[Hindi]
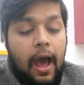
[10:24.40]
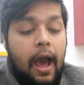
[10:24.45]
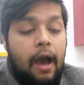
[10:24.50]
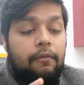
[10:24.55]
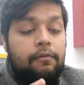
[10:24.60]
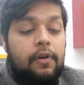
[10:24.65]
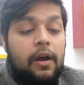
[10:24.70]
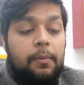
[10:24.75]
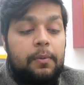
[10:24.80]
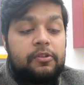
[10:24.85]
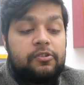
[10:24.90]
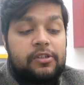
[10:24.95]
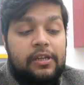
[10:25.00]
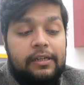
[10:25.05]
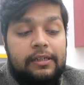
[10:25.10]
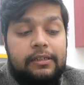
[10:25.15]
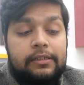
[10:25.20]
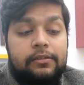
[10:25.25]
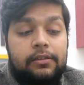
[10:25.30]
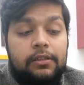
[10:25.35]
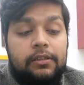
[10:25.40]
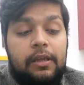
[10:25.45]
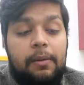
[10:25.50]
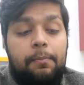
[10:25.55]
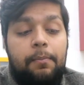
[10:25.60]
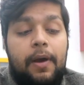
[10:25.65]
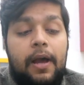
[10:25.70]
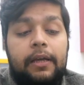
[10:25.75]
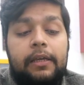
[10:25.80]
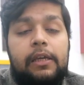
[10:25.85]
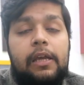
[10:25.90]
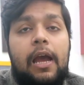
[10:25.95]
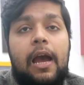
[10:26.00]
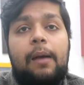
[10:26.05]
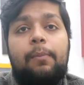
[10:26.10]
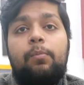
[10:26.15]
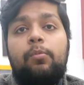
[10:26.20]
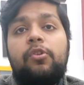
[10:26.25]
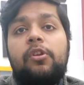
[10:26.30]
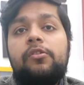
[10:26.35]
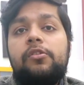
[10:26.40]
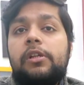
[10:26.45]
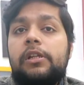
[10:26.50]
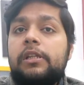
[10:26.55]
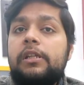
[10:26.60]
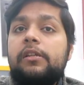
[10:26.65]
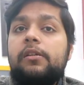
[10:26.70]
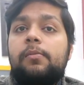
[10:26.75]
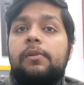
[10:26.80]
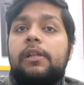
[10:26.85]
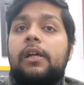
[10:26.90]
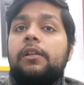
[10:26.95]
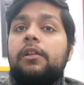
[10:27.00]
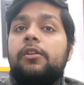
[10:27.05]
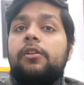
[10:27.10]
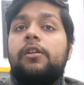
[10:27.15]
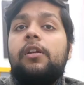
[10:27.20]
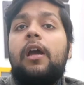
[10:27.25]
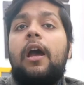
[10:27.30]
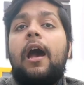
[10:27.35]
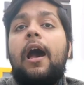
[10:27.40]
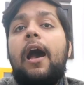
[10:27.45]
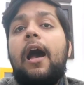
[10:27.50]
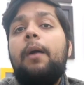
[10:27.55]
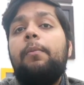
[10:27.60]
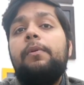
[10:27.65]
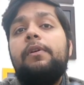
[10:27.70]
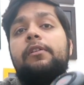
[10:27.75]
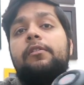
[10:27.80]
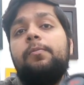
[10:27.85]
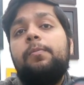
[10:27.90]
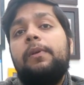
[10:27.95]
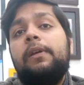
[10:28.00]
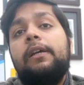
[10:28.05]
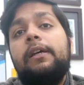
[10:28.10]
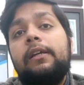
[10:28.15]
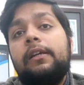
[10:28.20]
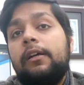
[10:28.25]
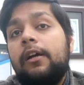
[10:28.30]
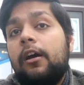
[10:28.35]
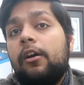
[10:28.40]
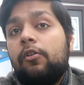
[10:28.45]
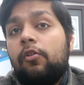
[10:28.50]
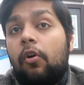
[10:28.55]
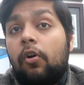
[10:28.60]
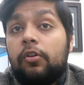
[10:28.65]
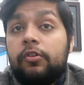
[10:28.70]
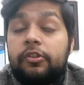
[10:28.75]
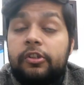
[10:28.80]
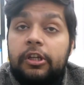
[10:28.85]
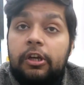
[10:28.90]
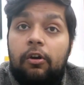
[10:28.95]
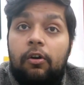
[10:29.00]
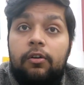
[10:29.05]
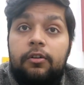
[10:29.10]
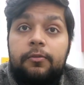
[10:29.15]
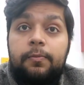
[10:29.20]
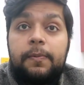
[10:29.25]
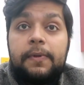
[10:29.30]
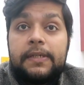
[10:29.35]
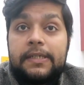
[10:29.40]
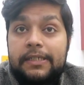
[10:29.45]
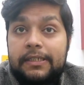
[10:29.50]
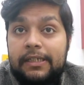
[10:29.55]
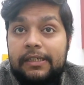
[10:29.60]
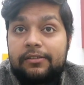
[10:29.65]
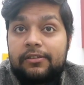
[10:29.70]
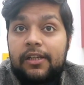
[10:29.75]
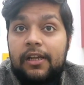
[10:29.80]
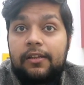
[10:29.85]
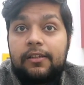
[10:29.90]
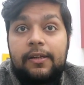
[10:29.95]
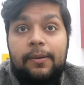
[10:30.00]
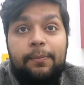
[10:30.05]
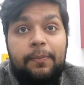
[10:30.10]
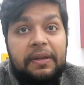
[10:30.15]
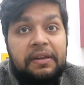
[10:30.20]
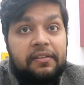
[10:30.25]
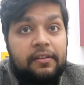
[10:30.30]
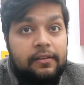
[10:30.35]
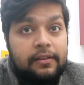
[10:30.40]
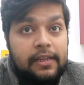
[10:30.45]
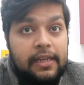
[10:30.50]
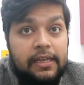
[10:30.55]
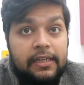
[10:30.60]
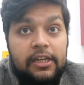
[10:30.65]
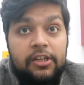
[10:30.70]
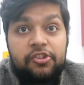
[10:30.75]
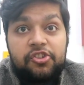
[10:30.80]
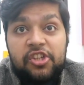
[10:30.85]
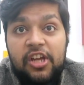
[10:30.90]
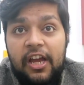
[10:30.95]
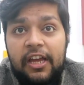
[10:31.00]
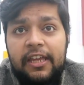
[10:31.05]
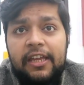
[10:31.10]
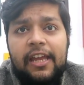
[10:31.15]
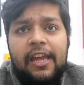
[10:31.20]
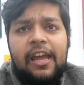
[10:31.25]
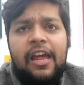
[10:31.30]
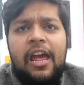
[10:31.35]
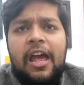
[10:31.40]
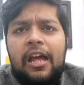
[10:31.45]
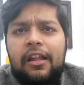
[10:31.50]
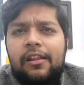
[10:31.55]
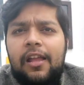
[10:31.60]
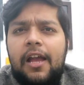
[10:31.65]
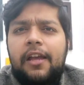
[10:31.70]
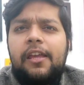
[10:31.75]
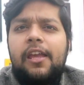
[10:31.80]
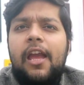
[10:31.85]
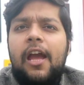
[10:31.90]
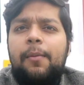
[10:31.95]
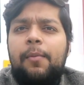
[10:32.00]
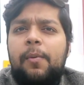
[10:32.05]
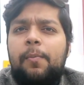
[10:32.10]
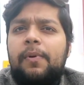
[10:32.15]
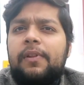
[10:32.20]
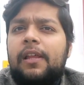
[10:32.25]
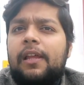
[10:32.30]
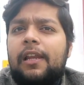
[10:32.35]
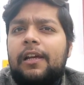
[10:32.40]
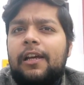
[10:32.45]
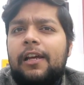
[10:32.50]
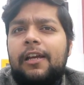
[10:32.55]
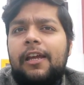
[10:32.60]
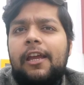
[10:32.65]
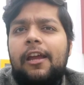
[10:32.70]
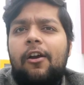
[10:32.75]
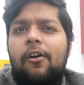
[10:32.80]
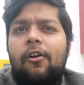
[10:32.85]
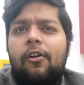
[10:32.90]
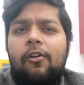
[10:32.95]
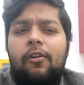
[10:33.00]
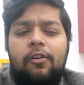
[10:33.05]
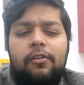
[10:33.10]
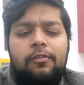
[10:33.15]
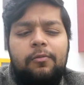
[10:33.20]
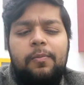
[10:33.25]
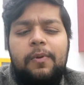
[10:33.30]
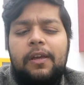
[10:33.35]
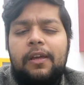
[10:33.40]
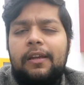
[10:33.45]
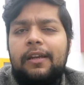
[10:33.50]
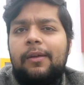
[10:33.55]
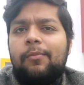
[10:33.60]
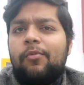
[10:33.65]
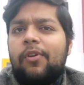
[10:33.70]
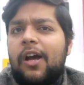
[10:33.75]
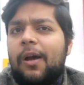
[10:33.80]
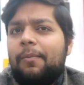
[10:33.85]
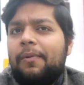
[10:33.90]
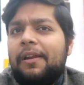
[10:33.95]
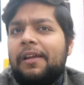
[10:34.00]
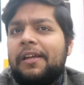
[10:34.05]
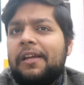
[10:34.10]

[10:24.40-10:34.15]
आप वहाँ पर चेक कर सकते हैं बाकी आप मुझे जल्दी से बता दीजिए आप इस स्पीकर का कौन से और स्पीकर के साथ कंपेरिजन देखना चाहेंगे ताकि हमें पता लगे कि और स्पीकर के मुकाबले